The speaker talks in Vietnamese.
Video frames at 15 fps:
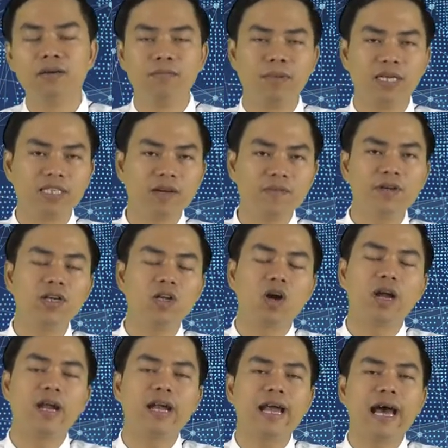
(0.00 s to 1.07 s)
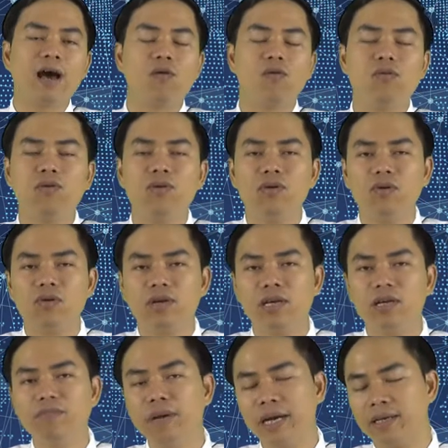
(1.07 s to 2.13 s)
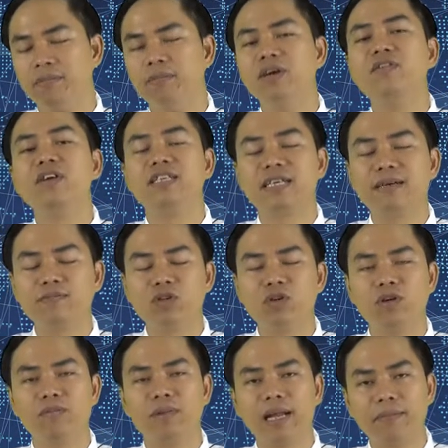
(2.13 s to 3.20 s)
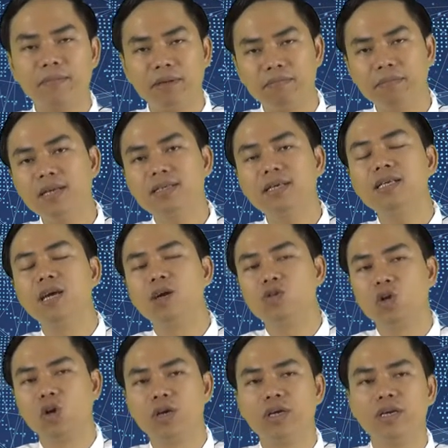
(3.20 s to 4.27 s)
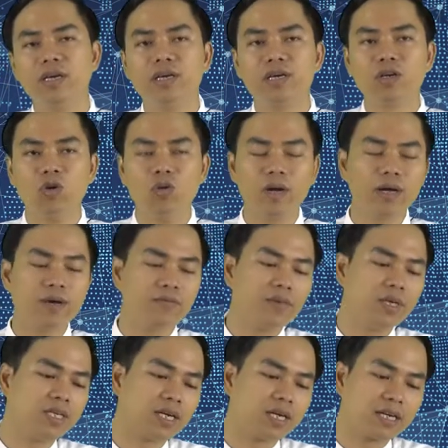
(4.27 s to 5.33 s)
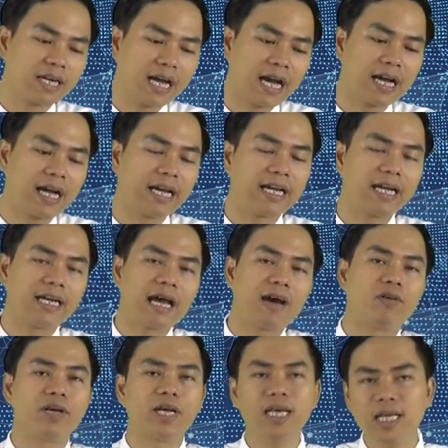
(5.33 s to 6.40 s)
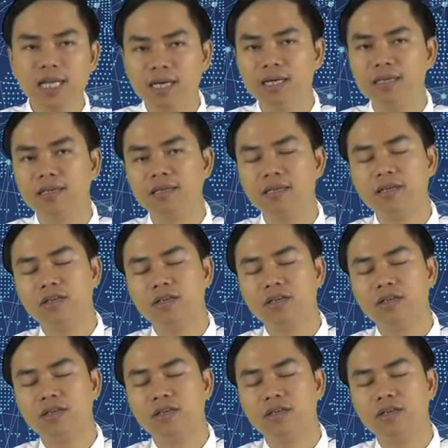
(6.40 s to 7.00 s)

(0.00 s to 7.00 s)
mà trong khi đó đã đào đến 70% rồi mà lại bị mất rất nhiều rồi đúng không ạ bây giờ càng ngày càng đào được ít hơn